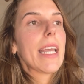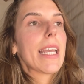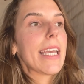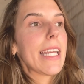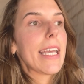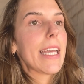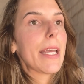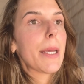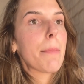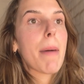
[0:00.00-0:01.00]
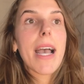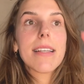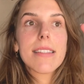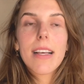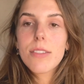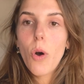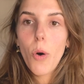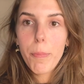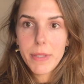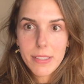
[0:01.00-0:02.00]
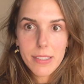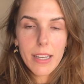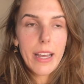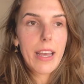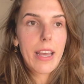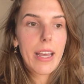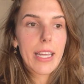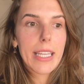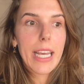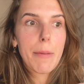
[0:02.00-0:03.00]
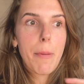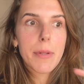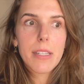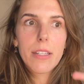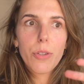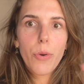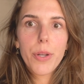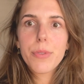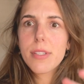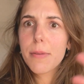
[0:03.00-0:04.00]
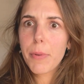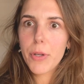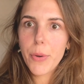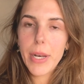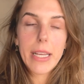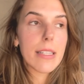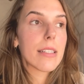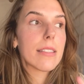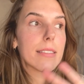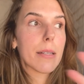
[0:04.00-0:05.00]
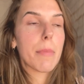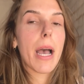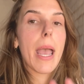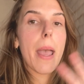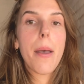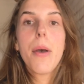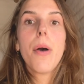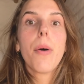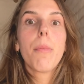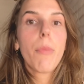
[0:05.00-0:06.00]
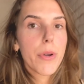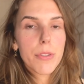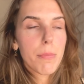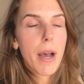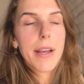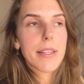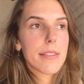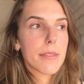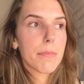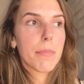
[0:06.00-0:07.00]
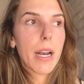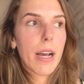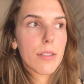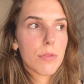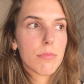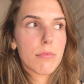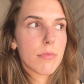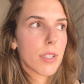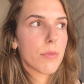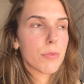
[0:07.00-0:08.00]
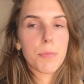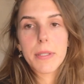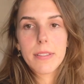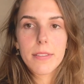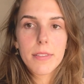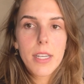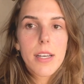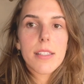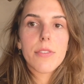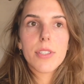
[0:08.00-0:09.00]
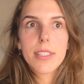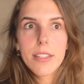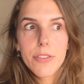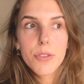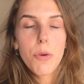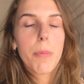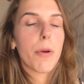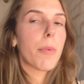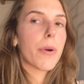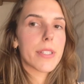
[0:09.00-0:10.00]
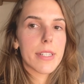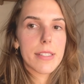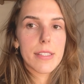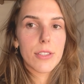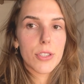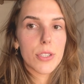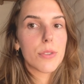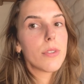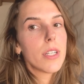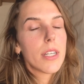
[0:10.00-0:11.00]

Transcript: E mais as roupas é, e equipamentos eletrônicos, assim, pelo que eu olhei em cima, é muito mais barato. Então, tipo assim, se você tá afim de comprar alguma coisa nesse sentido,